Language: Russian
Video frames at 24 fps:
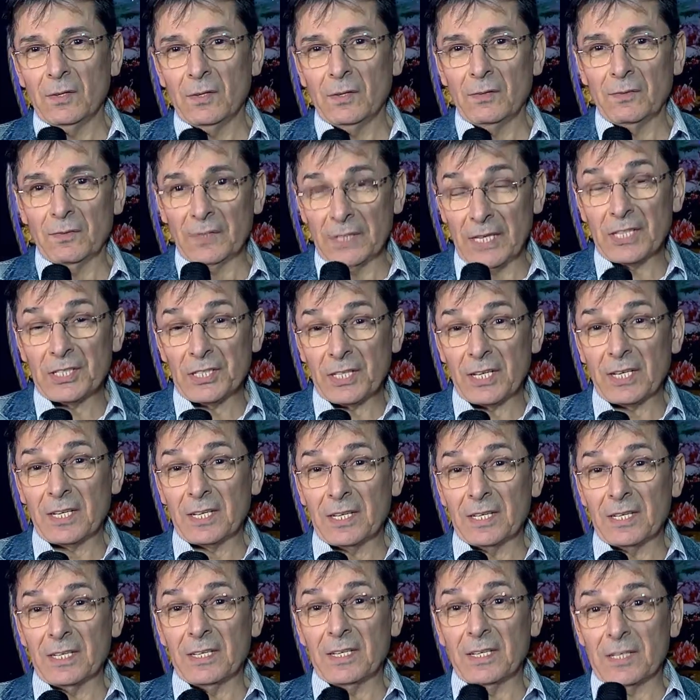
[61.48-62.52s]
в наших
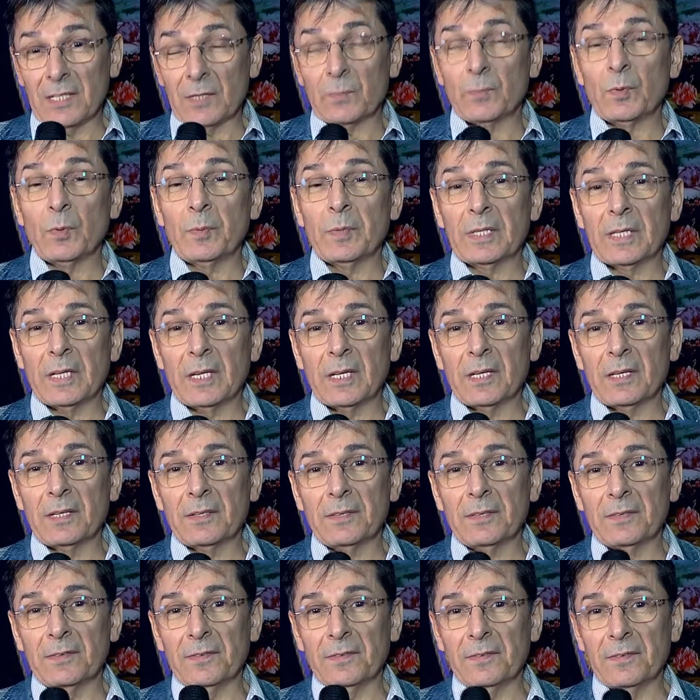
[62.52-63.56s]
э, республиках,
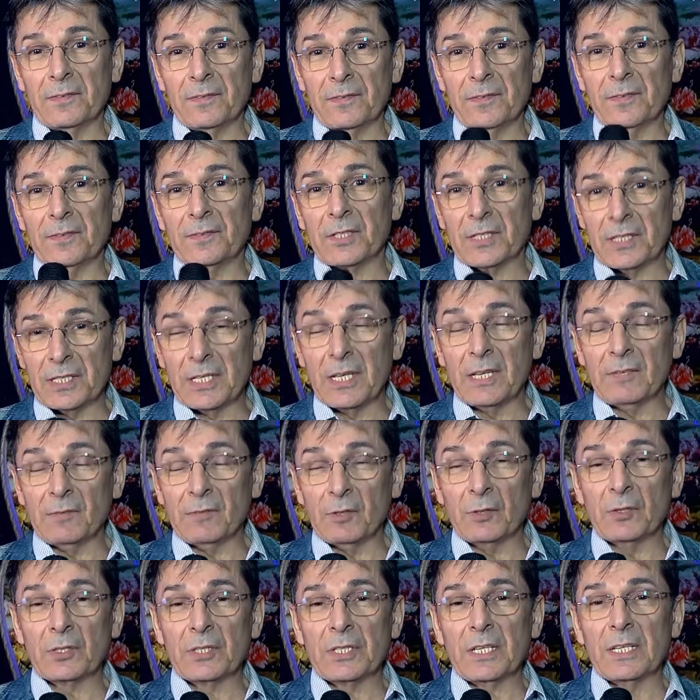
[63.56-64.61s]
в Чечне и
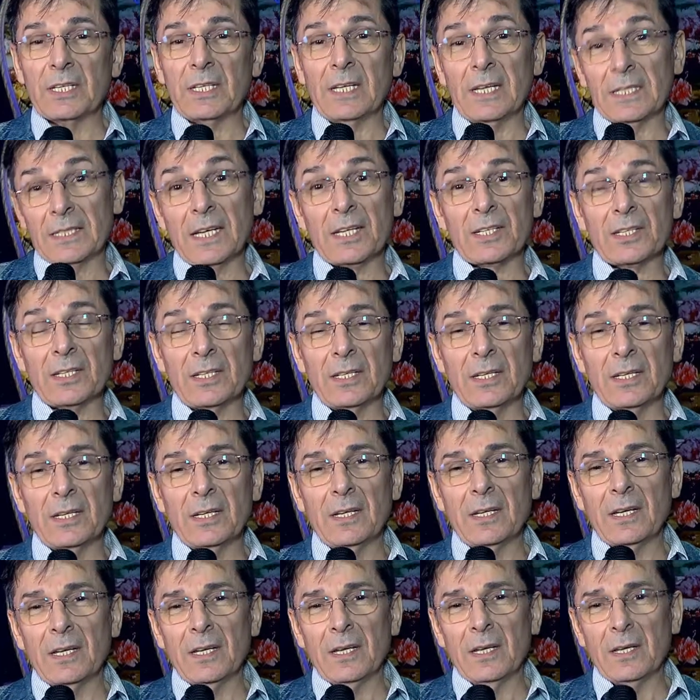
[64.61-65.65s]
Ингушетии, а также
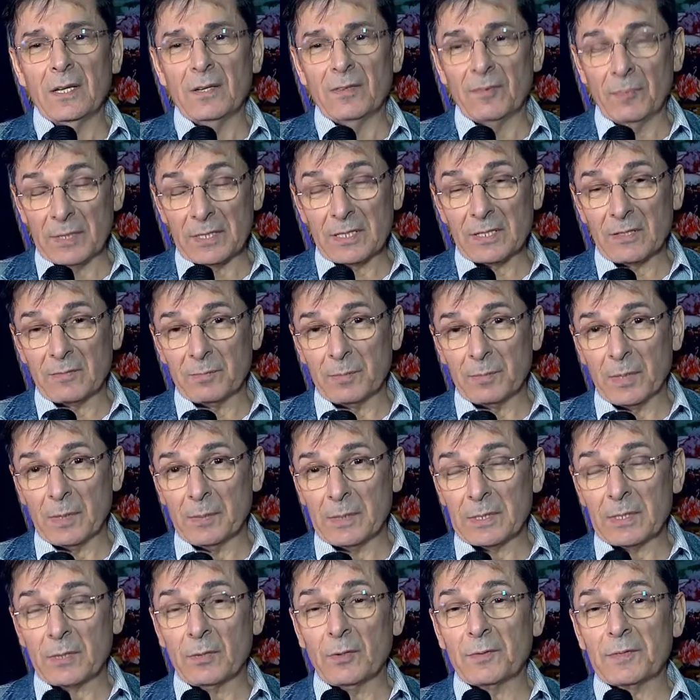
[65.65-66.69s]
по
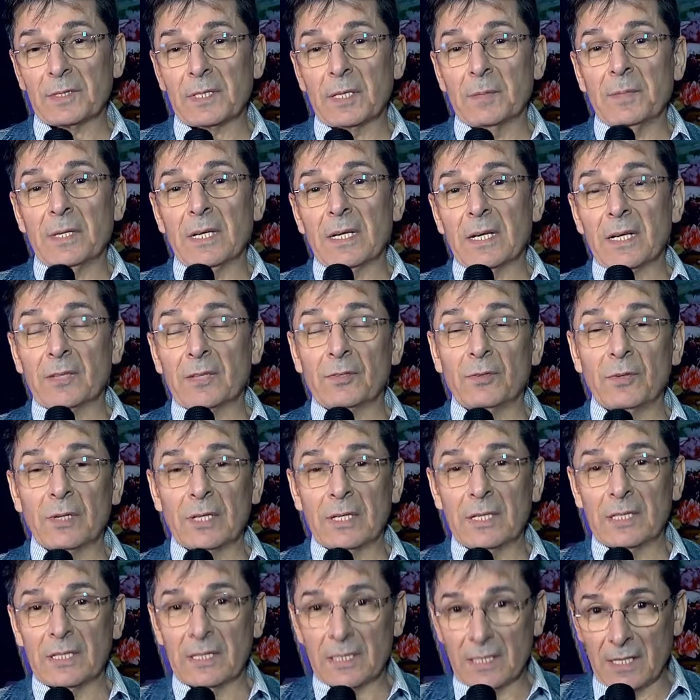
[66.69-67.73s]
московским радио
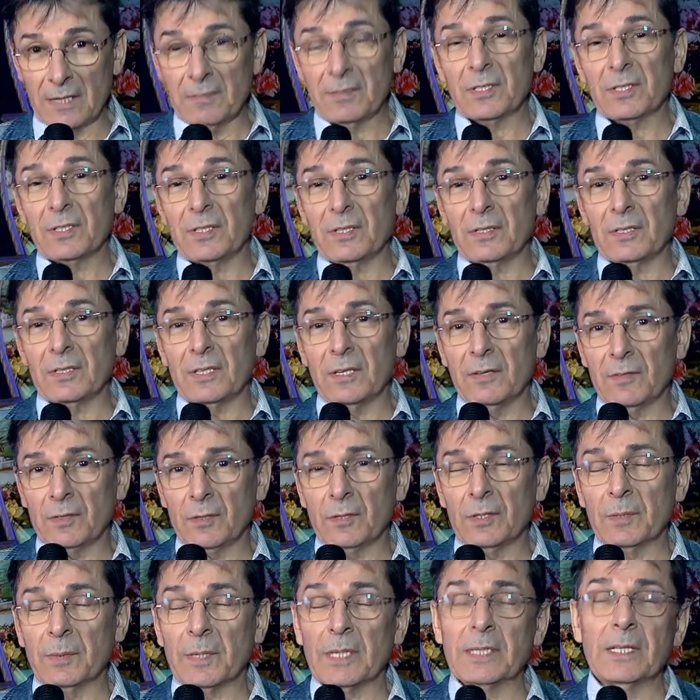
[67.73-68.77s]

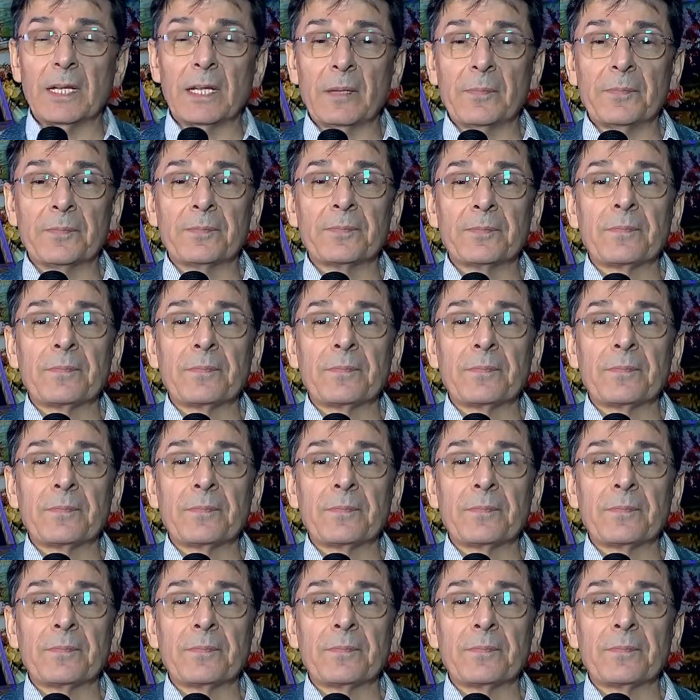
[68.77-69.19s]
телевизионным каналам.